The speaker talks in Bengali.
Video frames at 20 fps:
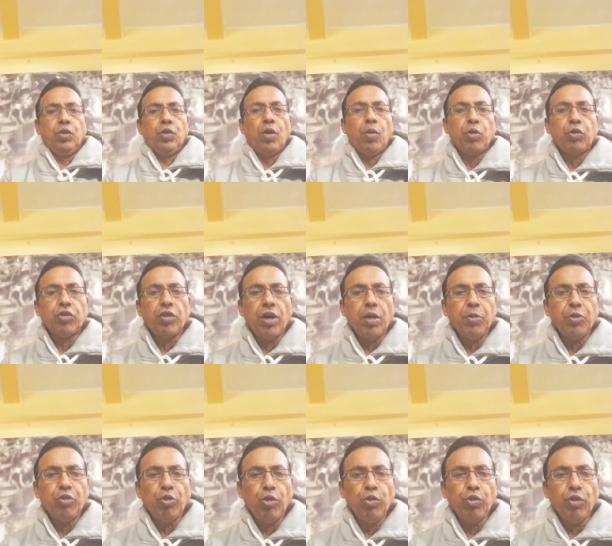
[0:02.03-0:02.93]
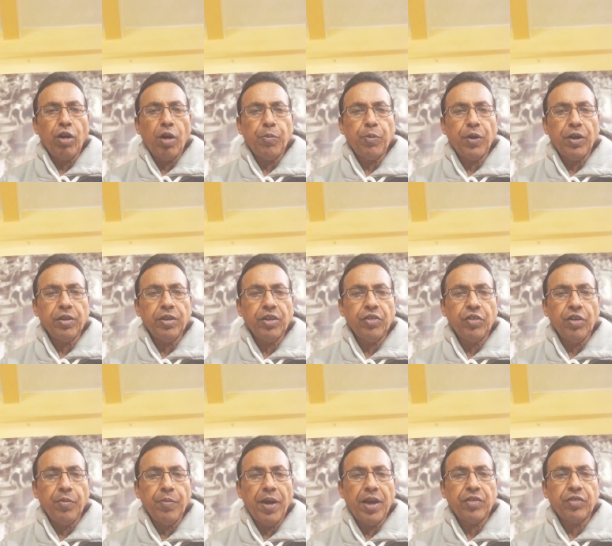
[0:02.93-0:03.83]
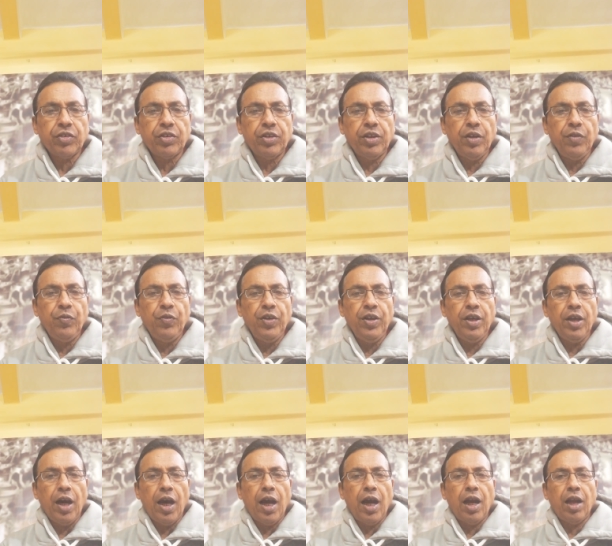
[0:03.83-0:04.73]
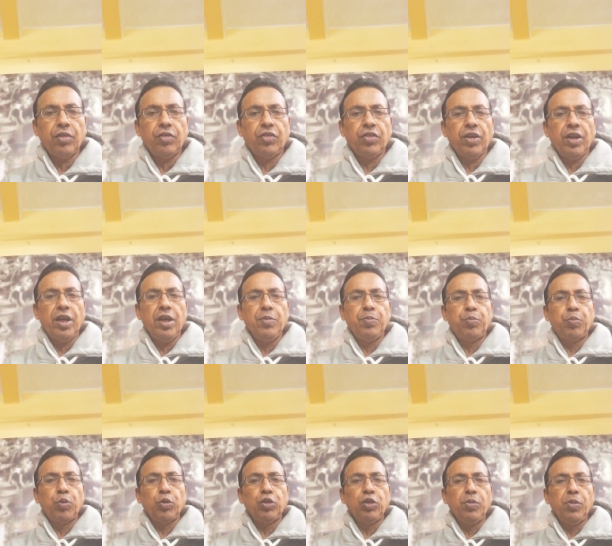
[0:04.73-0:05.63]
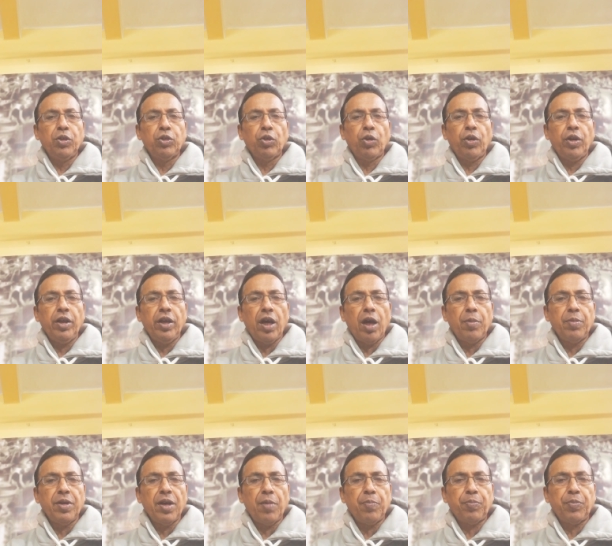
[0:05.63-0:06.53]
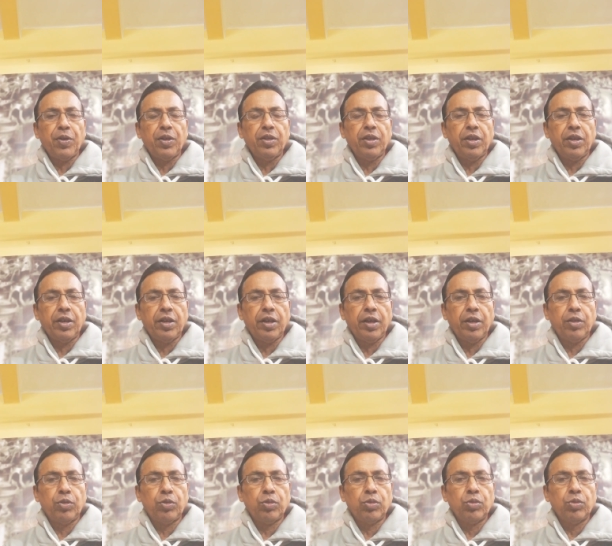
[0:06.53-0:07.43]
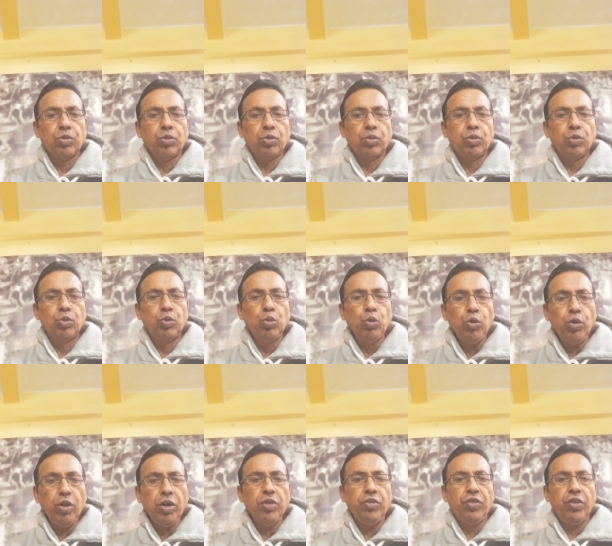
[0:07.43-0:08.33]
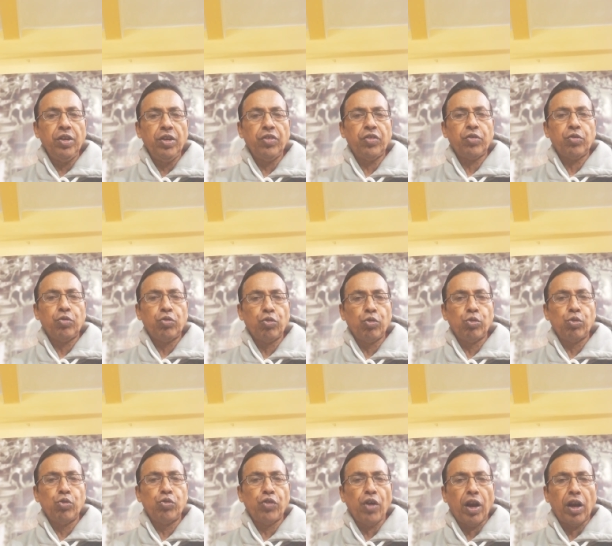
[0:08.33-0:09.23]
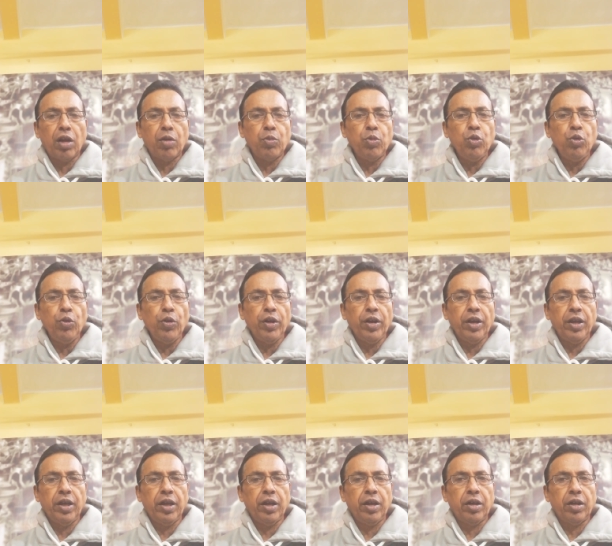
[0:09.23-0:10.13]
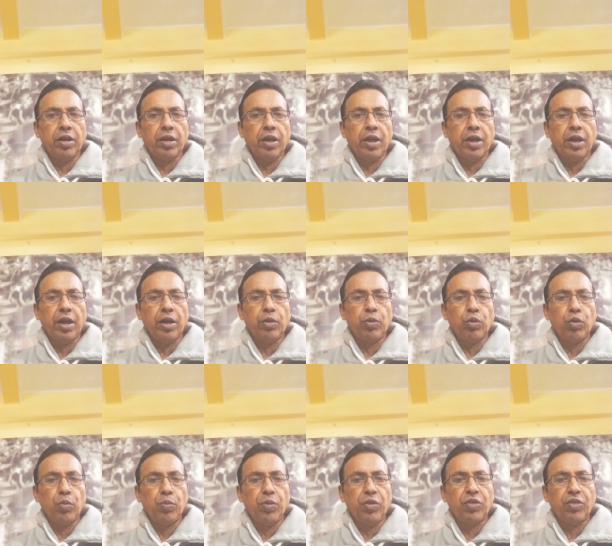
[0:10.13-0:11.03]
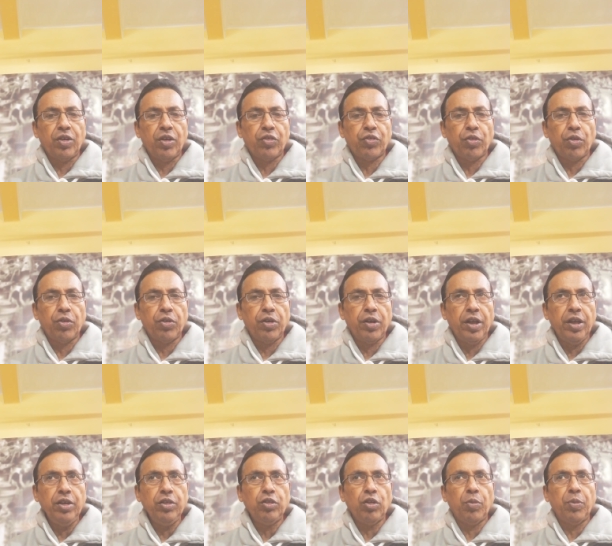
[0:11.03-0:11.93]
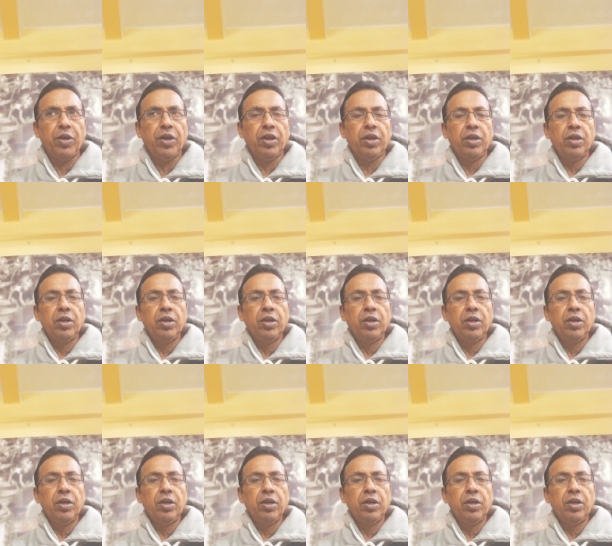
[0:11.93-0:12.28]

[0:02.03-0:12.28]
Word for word: নমস্কার আমি সুরঞ্জন আপনারা দেখছেন ম্যাক্স টিভি আজ এই প্রতিবেদনে আমি আপনাদেরকে দুটি জিনিস শুধু জানাবো এর এখানে কোনো বিশ্লেষণ নেই তবে